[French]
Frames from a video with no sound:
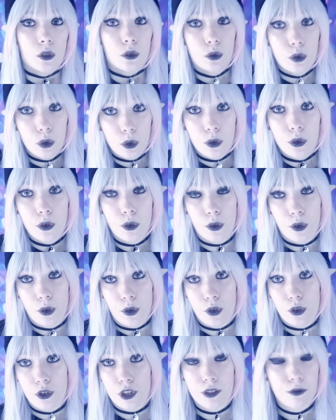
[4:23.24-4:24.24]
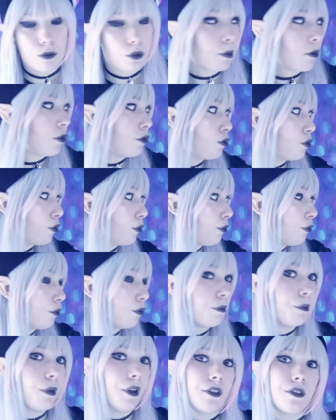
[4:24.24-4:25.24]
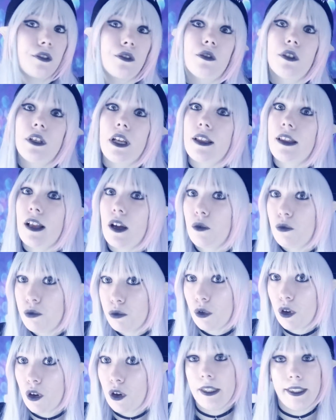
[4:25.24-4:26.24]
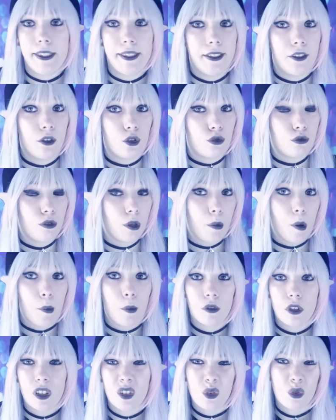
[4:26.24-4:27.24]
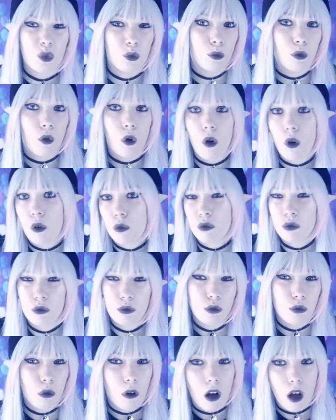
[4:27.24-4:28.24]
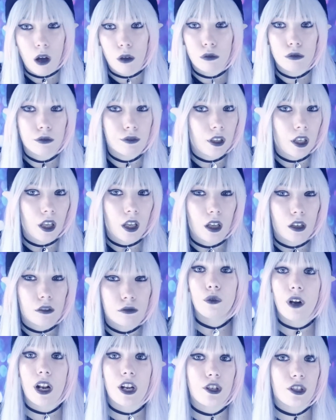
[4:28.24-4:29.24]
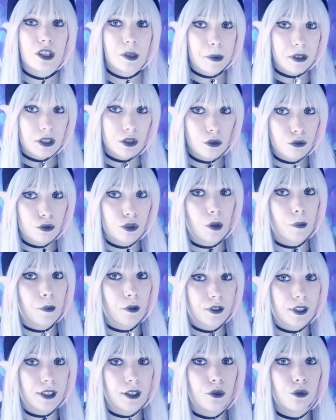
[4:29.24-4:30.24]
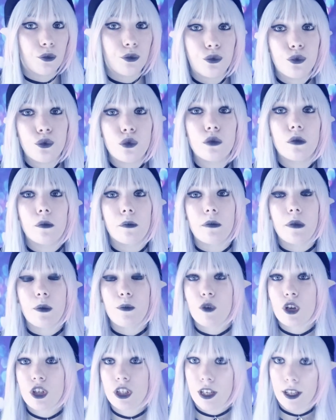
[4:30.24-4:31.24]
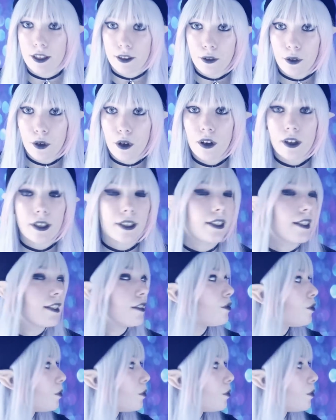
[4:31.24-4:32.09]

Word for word: Donc euh, j'ai voulu prendre ce fond parce qu'il y a de la couleur et euh, je voulais pas prendre un truc blanc ou noir ou vert. Voilà je sais pas ce que vous en pensez vous mais moi je l'adore, il est